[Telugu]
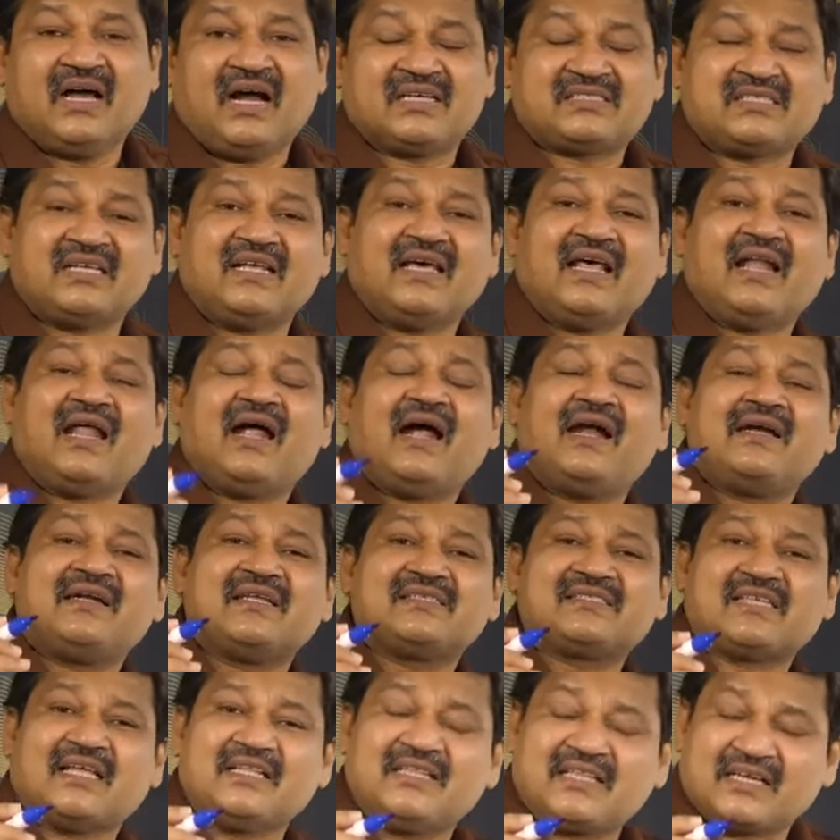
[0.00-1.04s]
అసలు ఎలాంటి
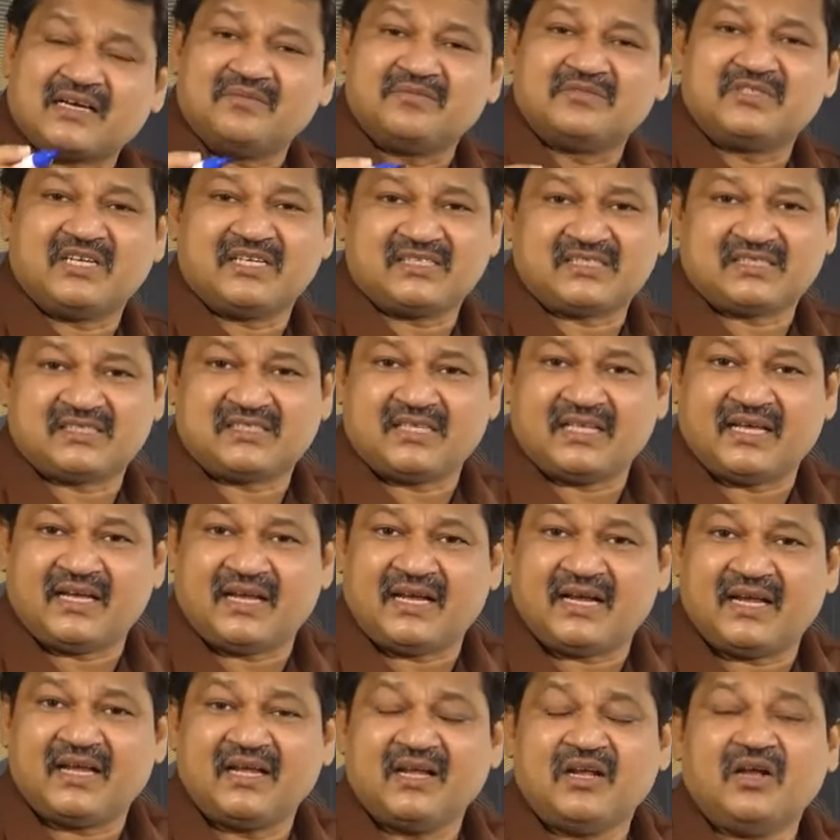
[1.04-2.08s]
సంతకం చేస్తే
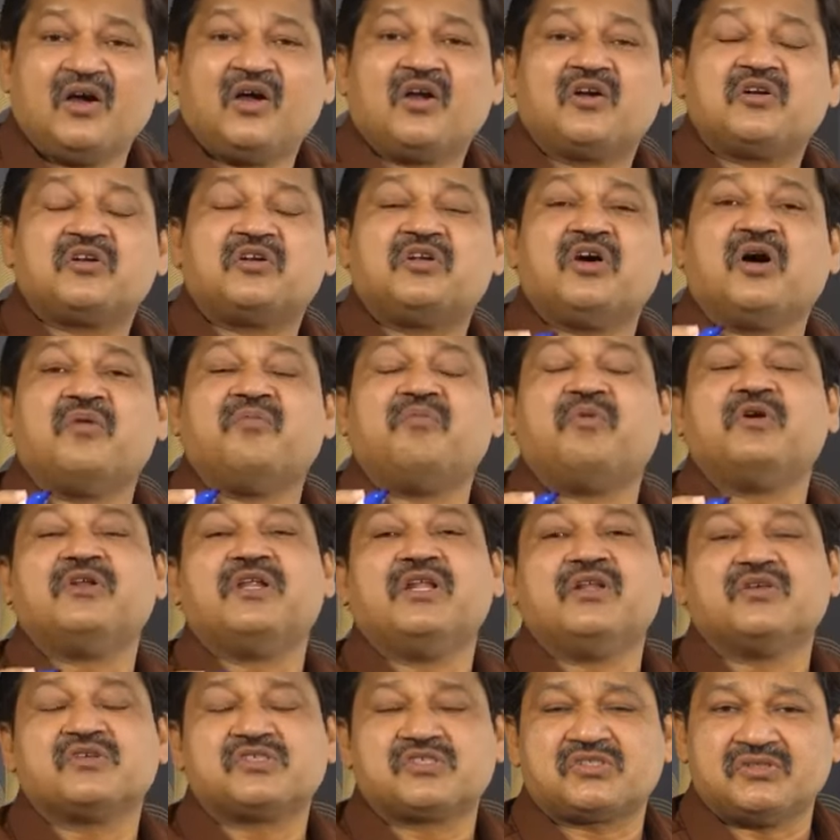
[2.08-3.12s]
డబ్బు
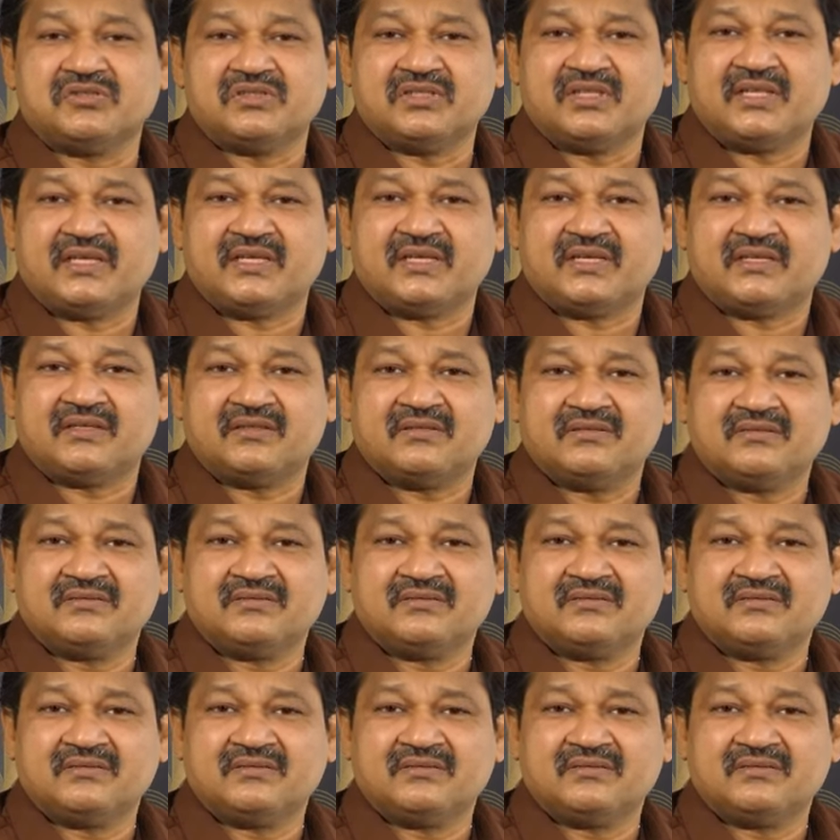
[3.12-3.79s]
నిలుస్తుంది